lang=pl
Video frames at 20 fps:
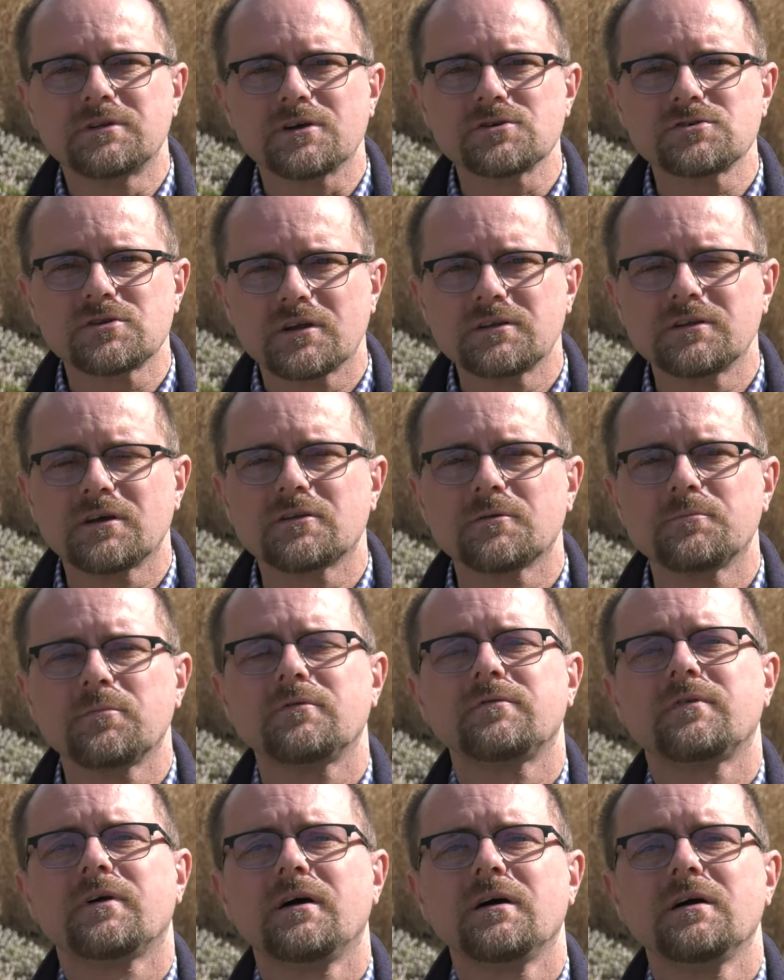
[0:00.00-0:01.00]
Ta średnia
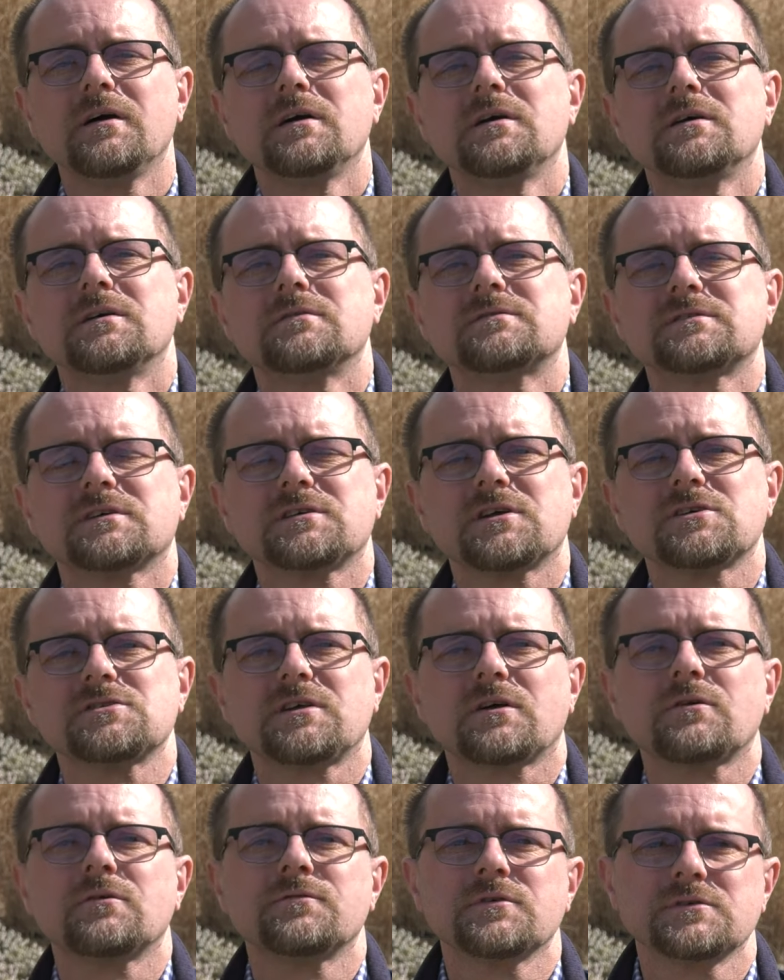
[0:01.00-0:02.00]
dobowa i w zasadzie
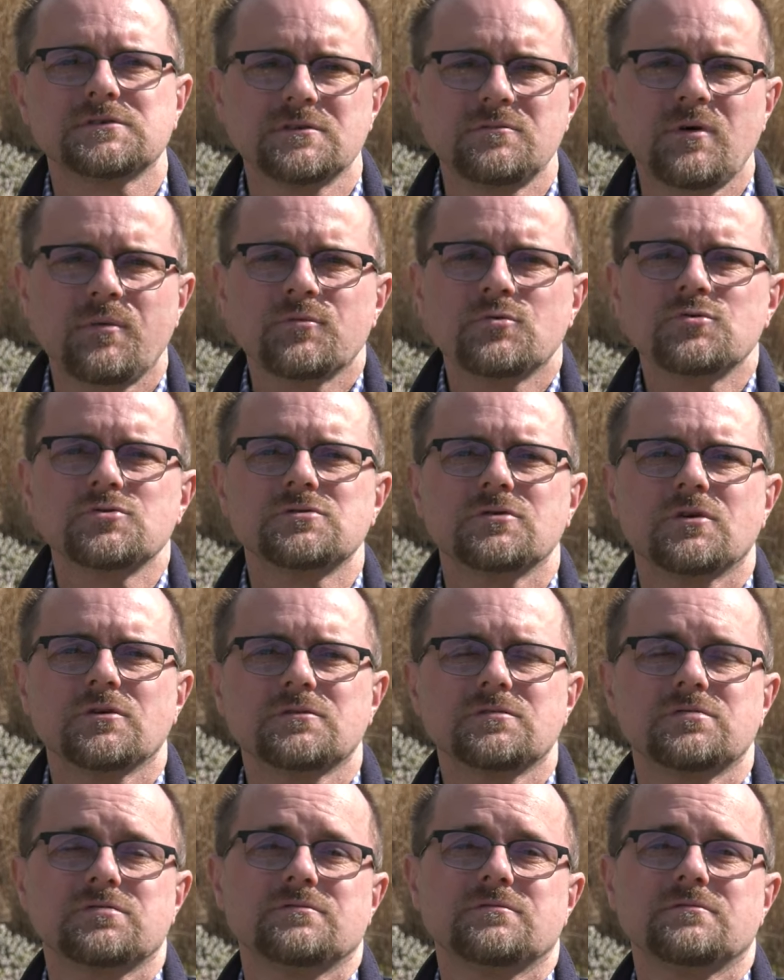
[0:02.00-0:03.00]
taką wiosnę mamy już
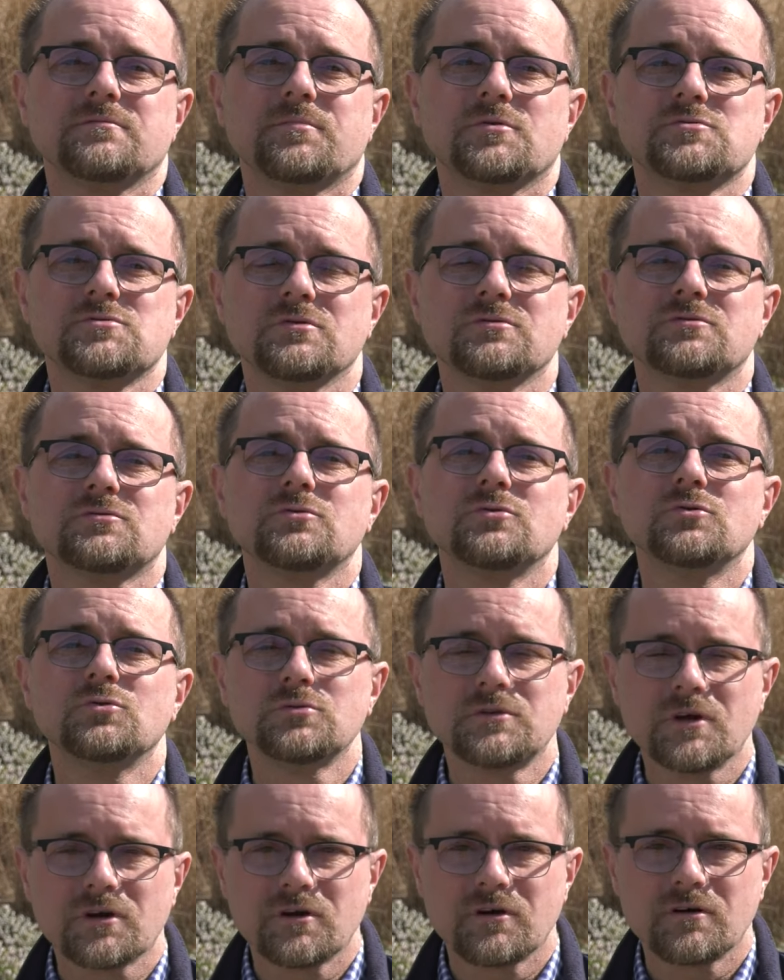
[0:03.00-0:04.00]
od początku
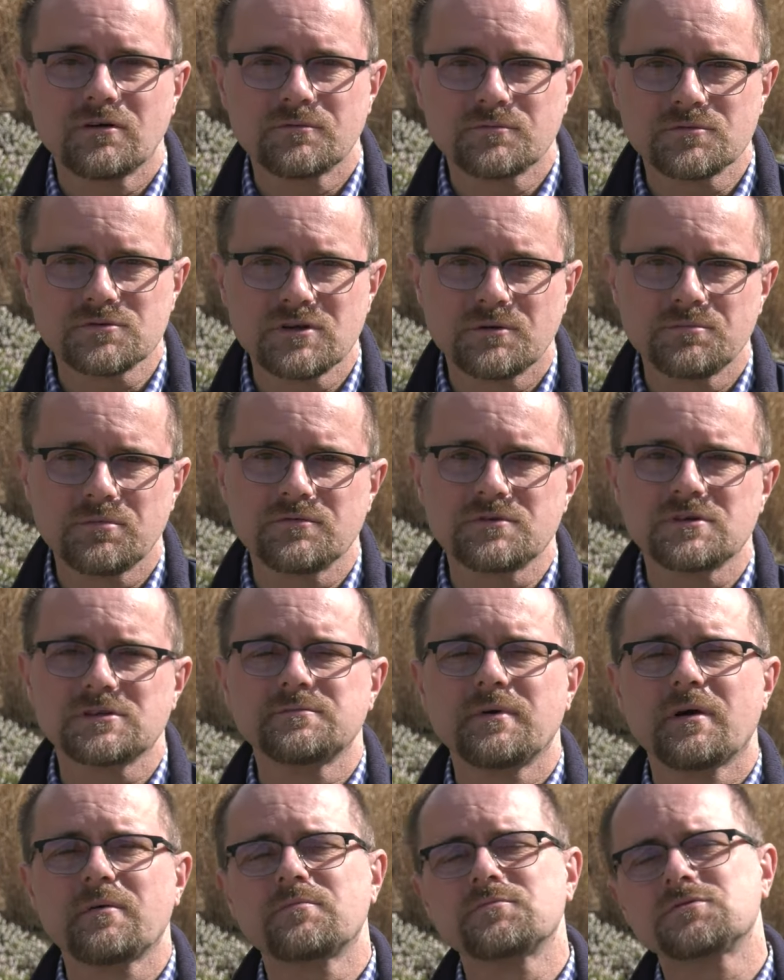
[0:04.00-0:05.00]
lutego, można powiedzieć,
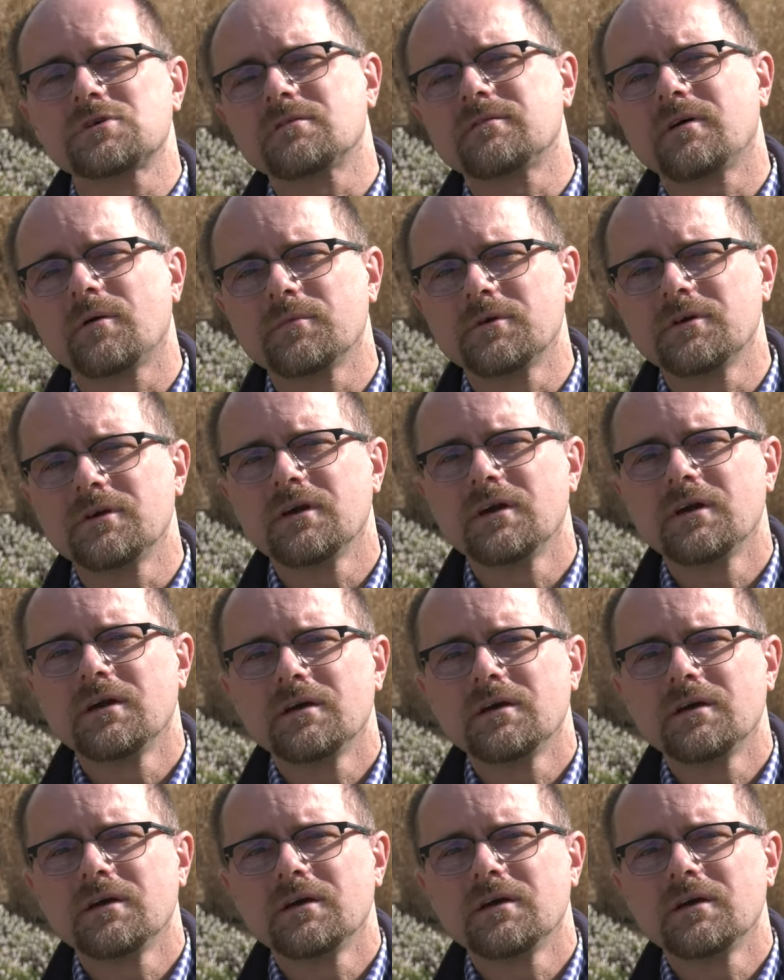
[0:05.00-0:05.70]
z małymi przerwami.